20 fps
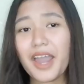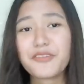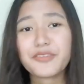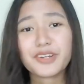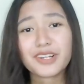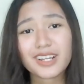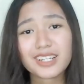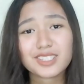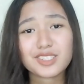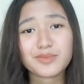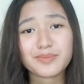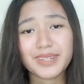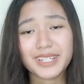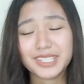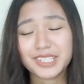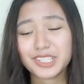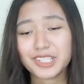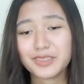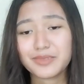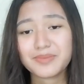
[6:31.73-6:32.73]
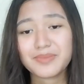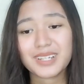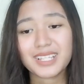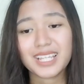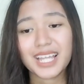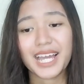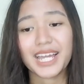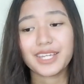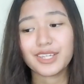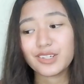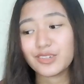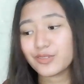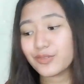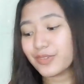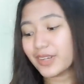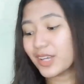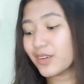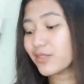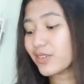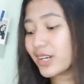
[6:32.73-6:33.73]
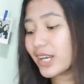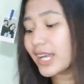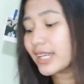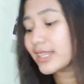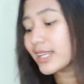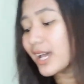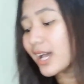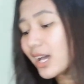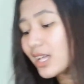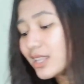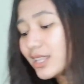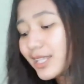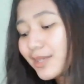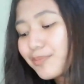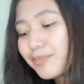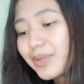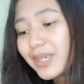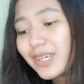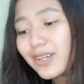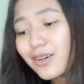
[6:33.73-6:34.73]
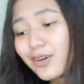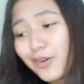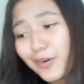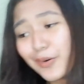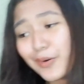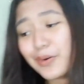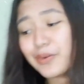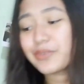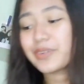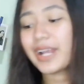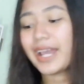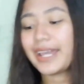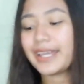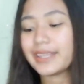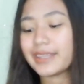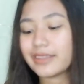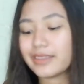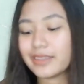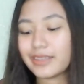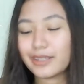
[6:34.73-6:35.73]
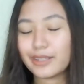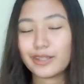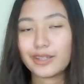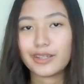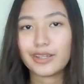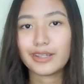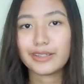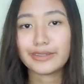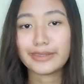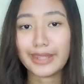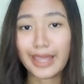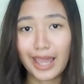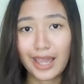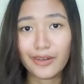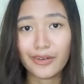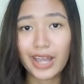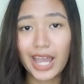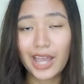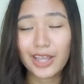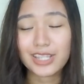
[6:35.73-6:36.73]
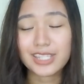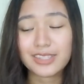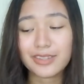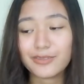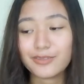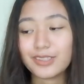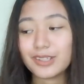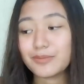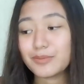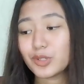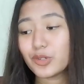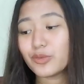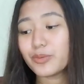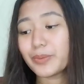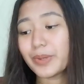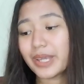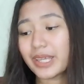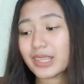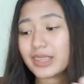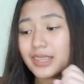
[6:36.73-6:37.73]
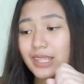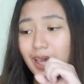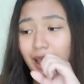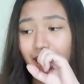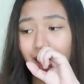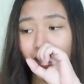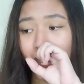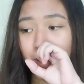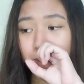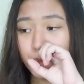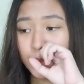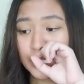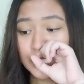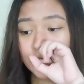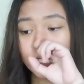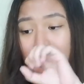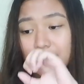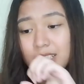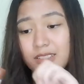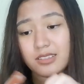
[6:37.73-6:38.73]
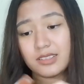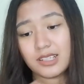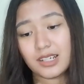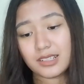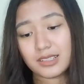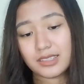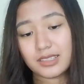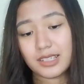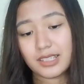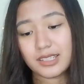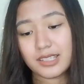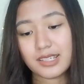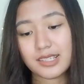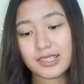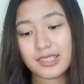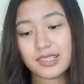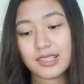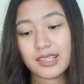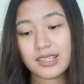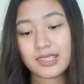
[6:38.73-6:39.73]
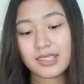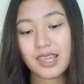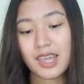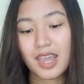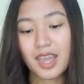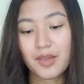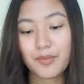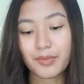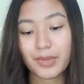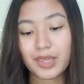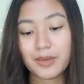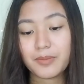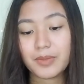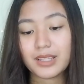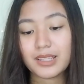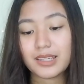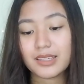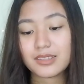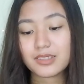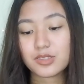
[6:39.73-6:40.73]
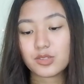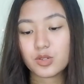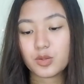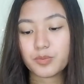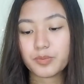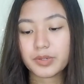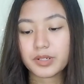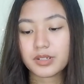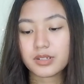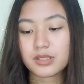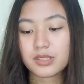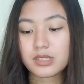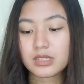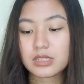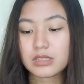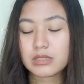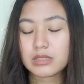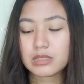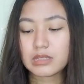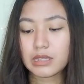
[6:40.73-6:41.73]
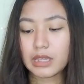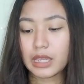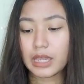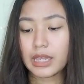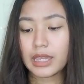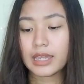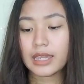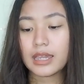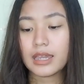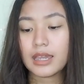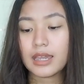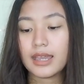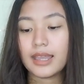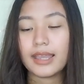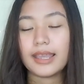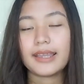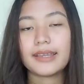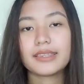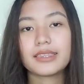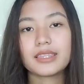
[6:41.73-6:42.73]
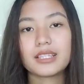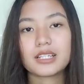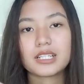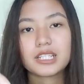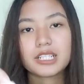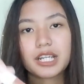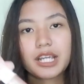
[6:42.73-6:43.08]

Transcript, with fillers: I forgot to mention pala yung favorite lipi ko right now, as of the moment, nakaka-purchase ko lang din is this Maybelline Superstay in the